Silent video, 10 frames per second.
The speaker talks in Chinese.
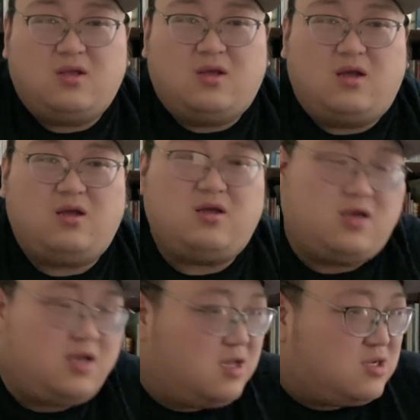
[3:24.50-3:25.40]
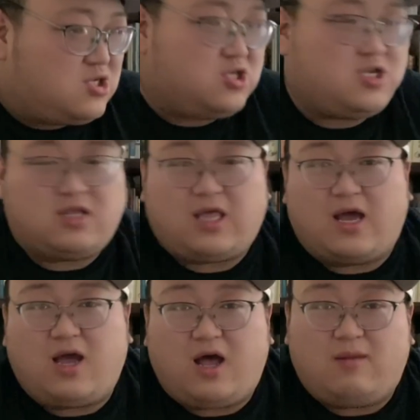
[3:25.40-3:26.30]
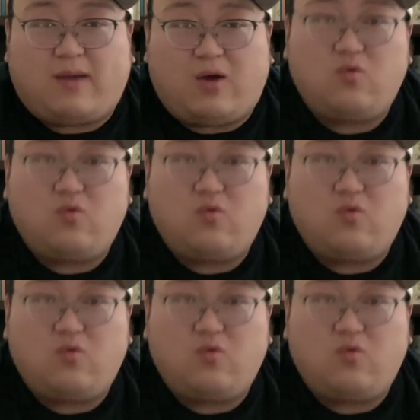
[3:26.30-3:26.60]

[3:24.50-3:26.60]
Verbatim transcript: 呃，吃相难看了吧？